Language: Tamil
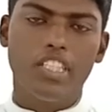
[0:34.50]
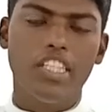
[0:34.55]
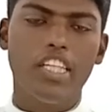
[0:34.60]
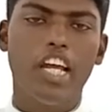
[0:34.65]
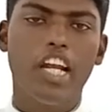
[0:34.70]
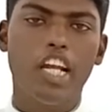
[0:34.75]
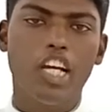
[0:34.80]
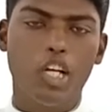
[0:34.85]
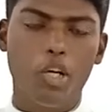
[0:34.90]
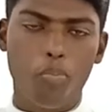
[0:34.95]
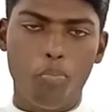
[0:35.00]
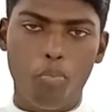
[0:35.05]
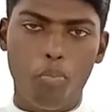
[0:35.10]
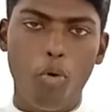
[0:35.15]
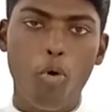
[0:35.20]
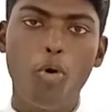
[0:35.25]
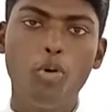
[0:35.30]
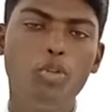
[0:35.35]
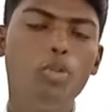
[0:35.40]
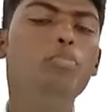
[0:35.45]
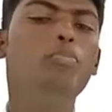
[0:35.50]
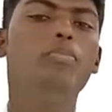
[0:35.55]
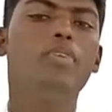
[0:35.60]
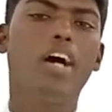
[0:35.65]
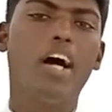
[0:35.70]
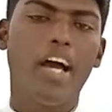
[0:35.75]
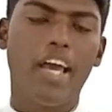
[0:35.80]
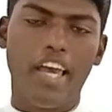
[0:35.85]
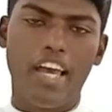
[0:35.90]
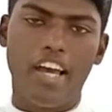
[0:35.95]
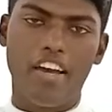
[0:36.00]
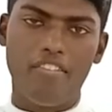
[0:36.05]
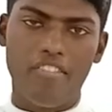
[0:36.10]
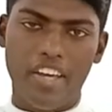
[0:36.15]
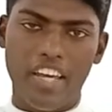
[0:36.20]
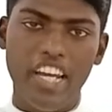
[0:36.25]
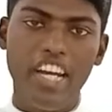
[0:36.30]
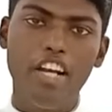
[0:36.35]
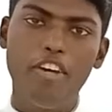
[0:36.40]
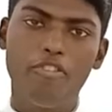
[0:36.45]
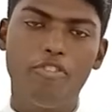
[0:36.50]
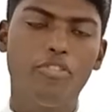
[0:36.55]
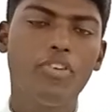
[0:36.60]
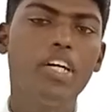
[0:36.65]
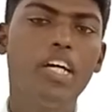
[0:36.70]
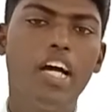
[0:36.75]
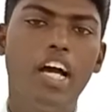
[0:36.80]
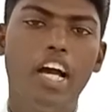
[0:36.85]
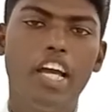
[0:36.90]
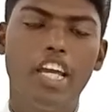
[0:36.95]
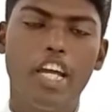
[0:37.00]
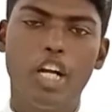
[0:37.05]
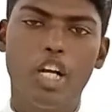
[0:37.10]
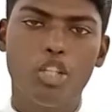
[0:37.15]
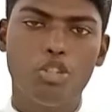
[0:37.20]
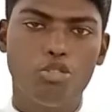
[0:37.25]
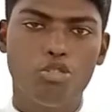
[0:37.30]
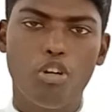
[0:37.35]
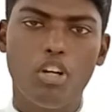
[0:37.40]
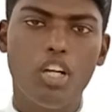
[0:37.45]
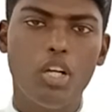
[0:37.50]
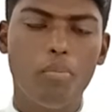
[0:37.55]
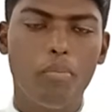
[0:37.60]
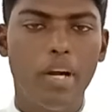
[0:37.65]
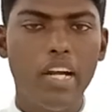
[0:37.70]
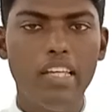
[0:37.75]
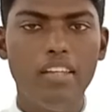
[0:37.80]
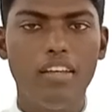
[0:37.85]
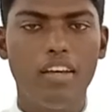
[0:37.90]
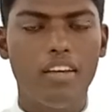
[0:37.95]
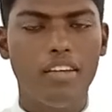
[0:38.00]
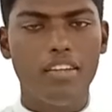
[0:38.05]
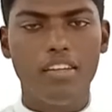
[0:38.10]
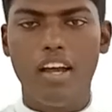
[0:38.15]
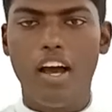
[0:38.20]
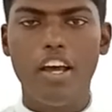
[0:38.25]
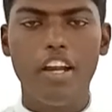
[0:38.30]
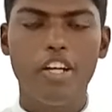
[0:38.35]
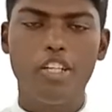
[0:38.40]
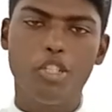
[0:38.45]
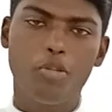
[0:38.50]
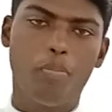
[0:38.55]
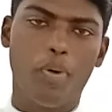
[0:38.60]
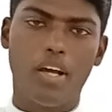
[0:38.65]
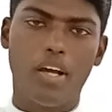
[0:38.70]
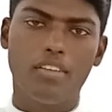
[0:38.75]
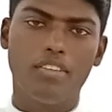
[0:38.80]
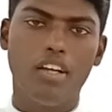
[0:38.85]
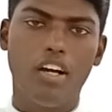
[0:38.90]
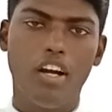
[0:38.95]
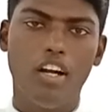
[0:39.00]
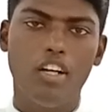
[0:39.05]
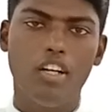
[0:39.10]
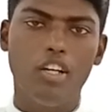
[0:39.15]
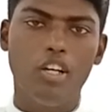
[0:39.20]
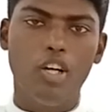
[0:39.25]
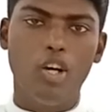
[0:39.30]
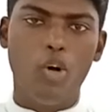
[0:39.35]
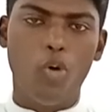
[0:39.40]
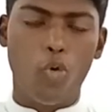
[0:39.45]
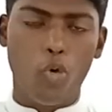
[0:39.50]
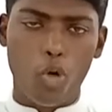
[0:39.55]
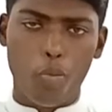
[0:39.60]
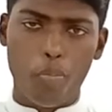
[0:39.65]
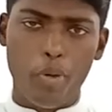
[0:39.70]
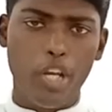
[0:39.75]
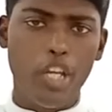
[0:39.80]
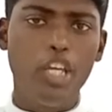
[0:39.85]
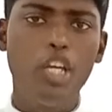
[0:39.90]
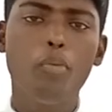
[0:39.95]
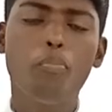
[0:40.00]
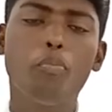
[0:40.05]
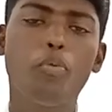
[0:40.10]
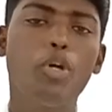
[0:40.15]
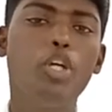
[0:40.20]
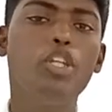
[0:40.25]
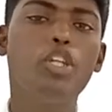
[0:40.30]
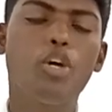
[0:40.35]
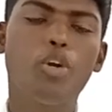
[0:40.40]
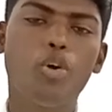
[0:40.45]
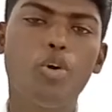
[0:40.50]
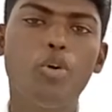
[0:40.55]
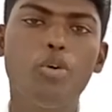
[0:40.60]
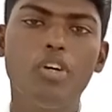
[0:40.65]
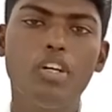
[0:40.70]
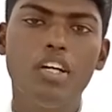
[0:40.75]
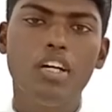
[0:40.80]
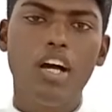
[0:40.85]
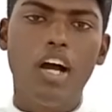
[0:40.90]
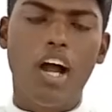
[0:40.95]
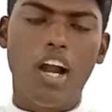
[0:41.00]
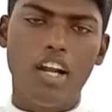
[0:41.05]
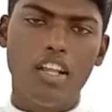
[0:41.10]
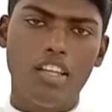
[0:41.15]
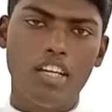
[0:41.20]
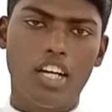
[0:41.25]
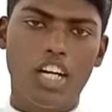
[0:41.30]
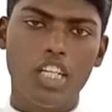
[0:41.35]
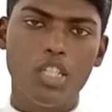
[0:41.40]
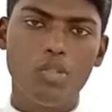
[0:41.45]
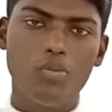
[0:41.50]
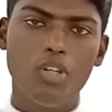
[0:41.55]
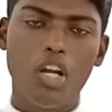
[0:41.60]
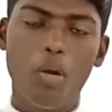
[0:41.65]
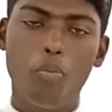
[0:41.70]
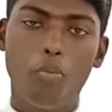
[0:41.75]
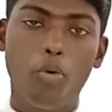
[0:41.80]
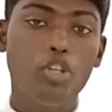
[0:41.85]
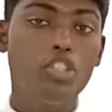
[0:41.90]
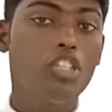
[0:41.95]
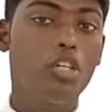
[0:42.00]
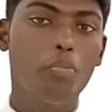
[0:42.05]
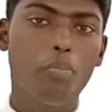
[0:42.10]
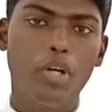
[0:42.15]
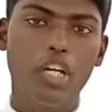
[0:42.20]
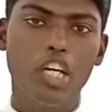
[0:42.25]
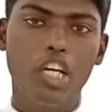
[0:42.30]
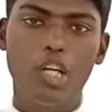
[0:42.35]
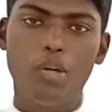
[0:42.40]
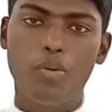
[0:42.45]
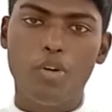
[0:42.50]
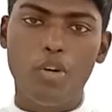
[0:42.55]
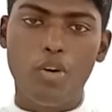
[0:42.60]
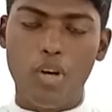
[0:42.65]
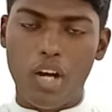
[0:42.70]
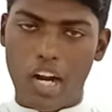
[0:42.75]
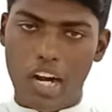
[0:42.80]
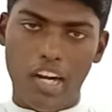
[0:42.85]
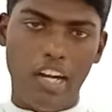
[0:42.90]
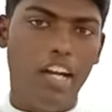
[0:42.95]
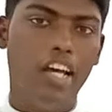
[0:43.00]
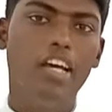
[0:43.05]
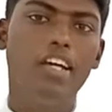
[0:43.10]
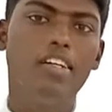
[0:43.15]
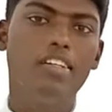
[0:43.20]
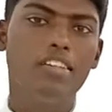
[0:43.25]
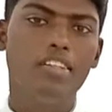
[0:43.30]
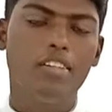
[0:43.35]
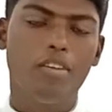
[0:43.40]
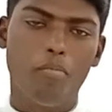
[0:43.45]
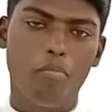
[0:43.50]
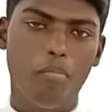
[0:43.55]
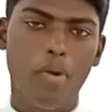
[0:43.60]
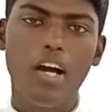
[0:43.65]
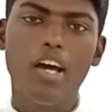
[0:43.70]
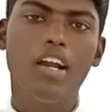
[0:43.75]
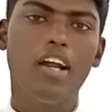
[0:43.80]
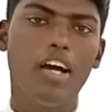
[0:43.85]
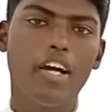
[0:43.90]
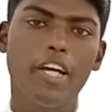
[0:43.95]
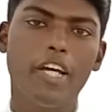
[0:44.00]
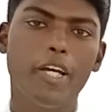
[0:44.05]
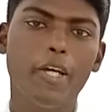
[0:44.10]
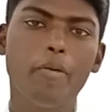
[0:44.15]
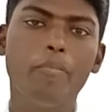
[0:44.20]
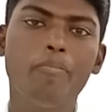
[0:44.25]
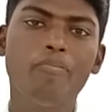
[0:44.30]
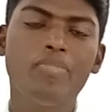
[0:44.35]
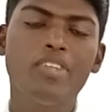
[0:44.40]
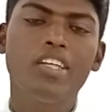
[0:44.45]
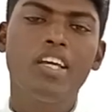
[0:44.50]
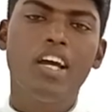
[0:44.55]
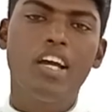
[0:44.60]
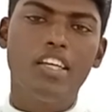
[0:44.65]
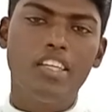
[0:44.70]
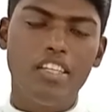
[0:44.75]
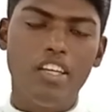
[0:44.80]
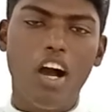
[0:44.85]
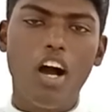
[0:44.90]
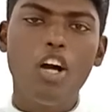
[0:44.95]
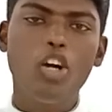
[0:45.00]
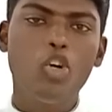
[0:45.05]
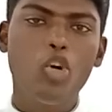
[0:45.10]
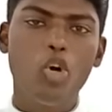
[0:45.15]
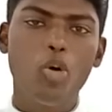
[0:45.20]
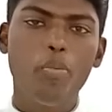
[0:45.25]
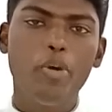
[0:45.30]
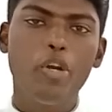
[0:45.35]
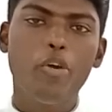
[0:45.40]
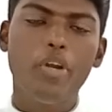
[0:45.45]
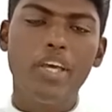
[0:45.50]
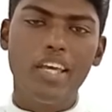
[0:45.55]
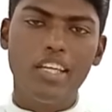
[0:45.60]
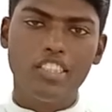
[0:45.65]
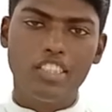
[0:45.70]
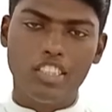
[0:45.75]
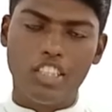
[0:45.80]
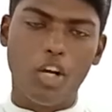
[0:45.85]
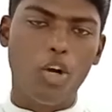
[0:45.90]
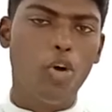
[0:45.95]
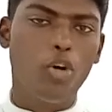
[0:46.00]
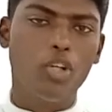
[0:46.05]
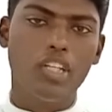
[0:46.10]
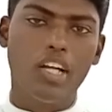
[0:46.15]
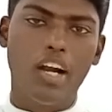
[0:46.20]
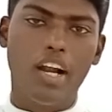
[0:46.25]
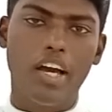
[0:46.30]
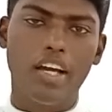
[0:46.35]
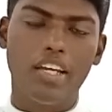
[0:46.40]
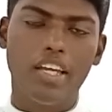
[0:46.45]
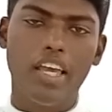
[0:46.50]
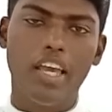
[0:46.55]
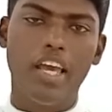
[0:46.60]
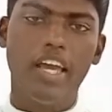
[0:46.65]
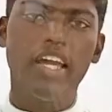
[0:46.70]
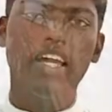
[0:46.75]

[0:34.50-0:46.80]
எனக்கு போதும் ஐ ஹாவ் இனஃப் என்று சொன்ன மனிதர் யார் என்று பார்த்தால் ஒரு பெரிய புனிதரோ அல்லது கடவுளால் போற்றப்படுகிறவரோ அல்ல மாறாக யாக்கோபினுடைய சகோதரனாகிய